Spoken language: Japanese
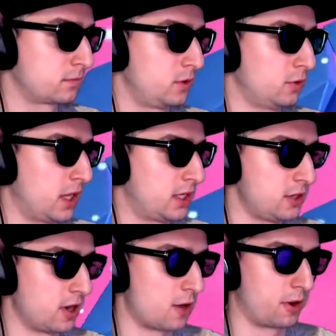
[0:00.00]
どうだいけ
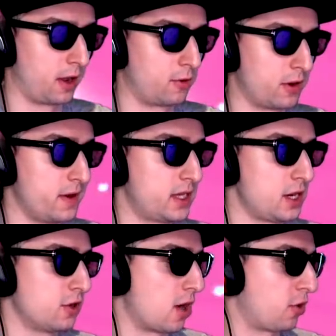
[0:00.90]
るのかこれこれはい
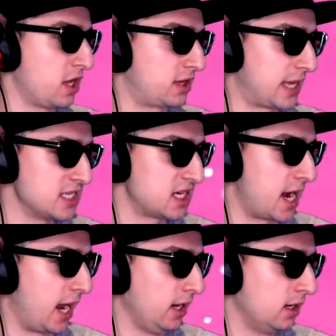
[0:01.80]
けるのかこれいったんじゃ
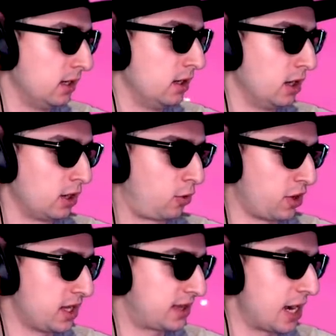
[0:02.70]
ないこ
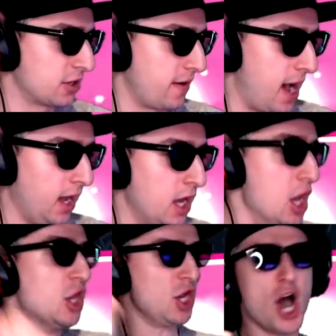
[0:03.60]
れいったのでは
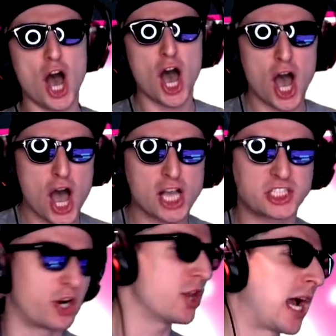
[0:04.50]
よー
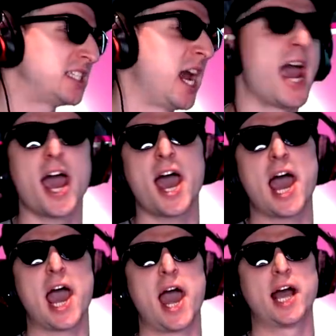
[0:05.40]
し俺の勝
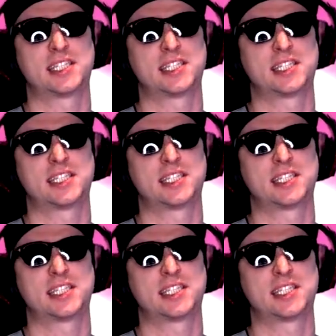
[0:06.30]
ちー